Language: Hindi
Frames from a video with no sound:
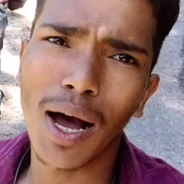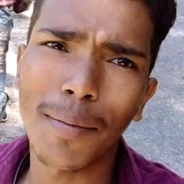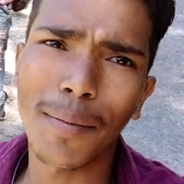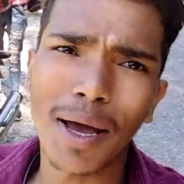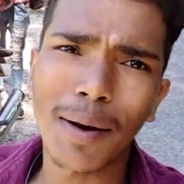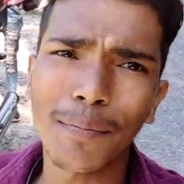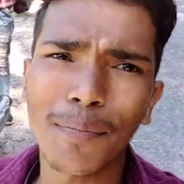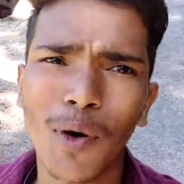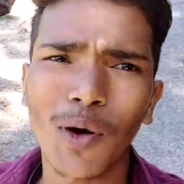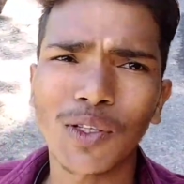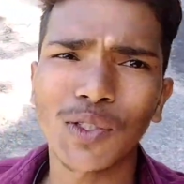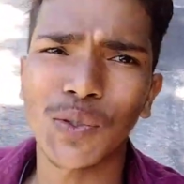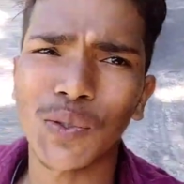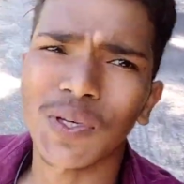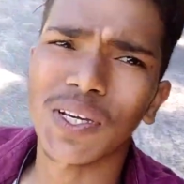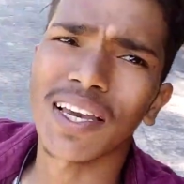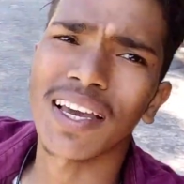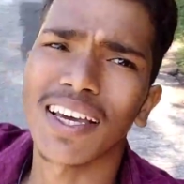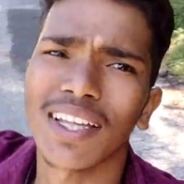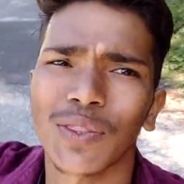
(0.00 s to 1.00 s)
अभी हम पहुँच
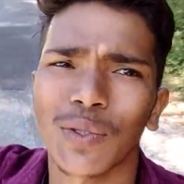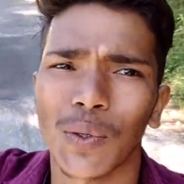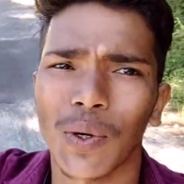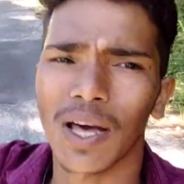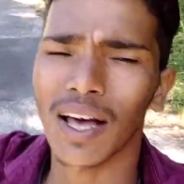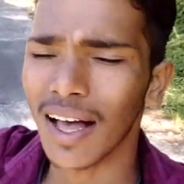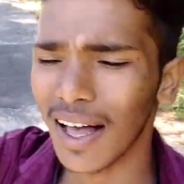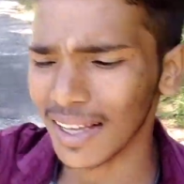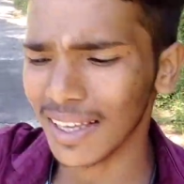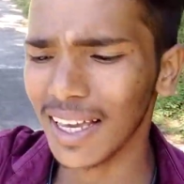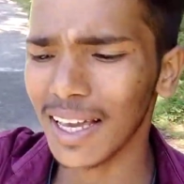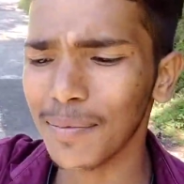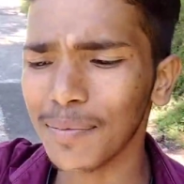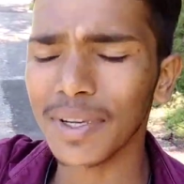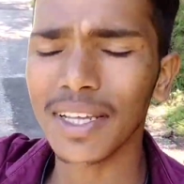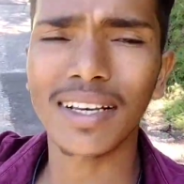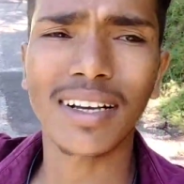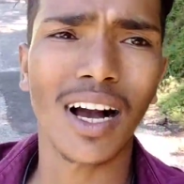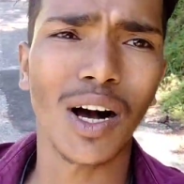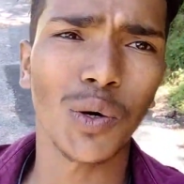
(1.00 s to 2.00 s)
चुके हैं थोड़ा आगे
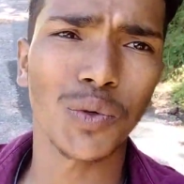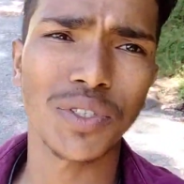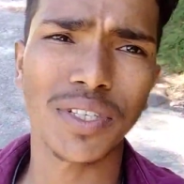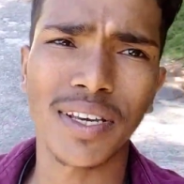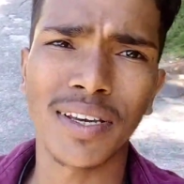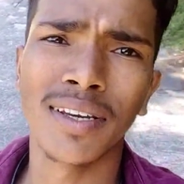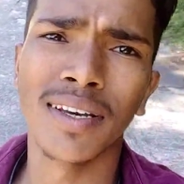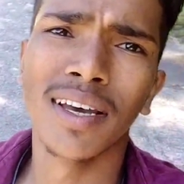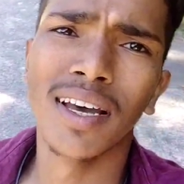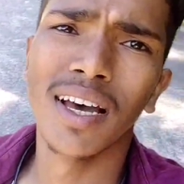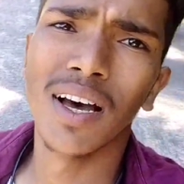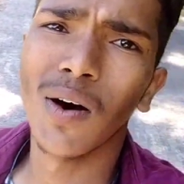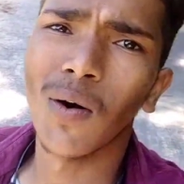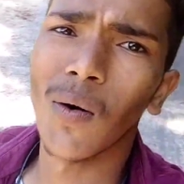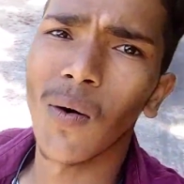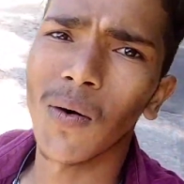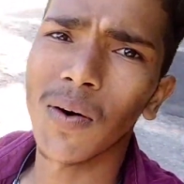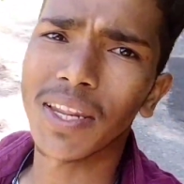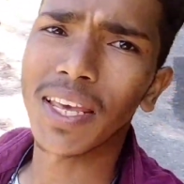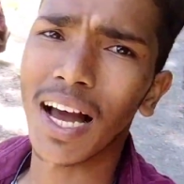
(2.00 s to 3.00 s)
अपने गाँव से
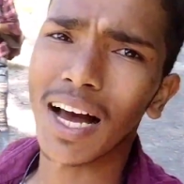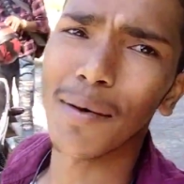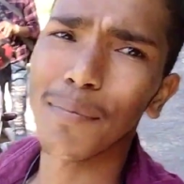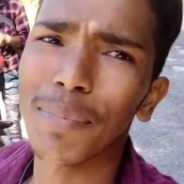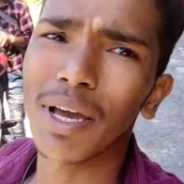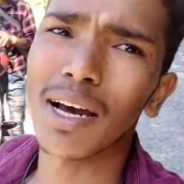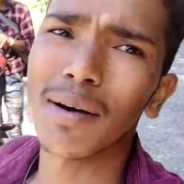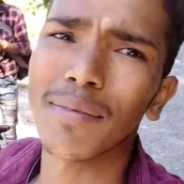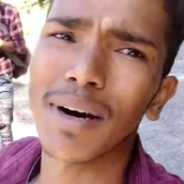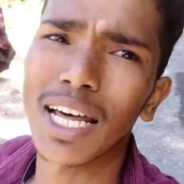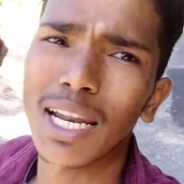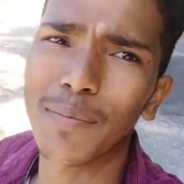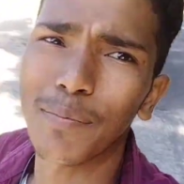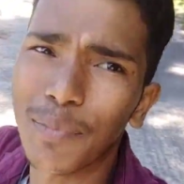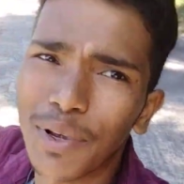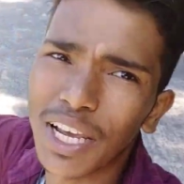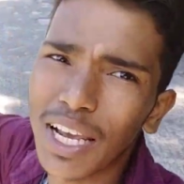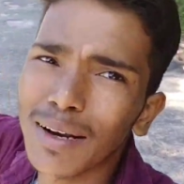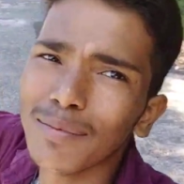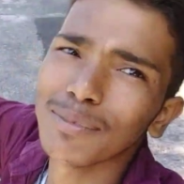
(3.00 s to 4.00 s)
और यहाँ पे हमारे
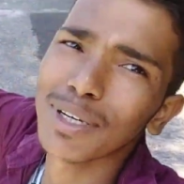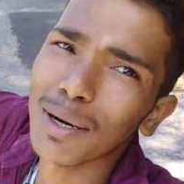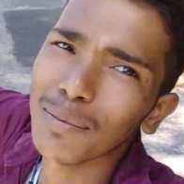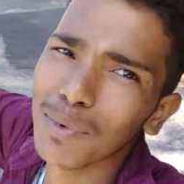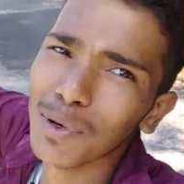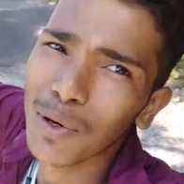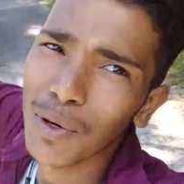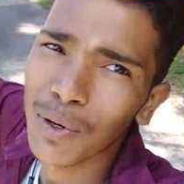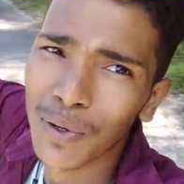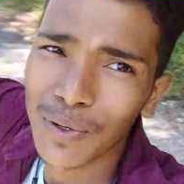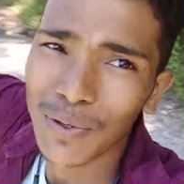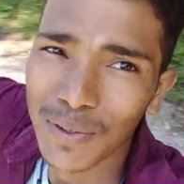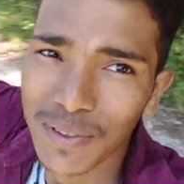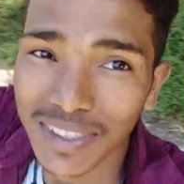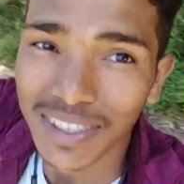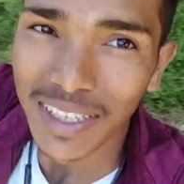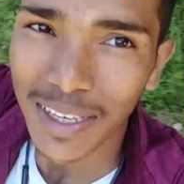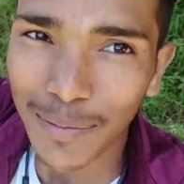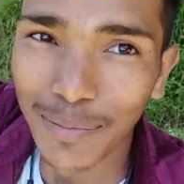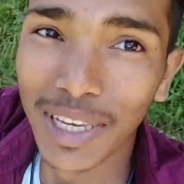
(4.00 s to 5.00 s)
बी
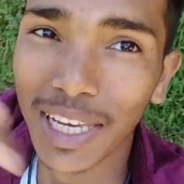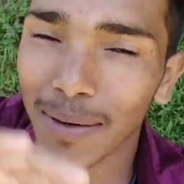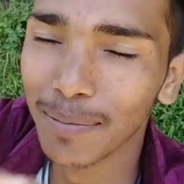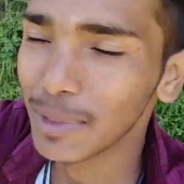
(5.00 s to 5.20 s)
ये बी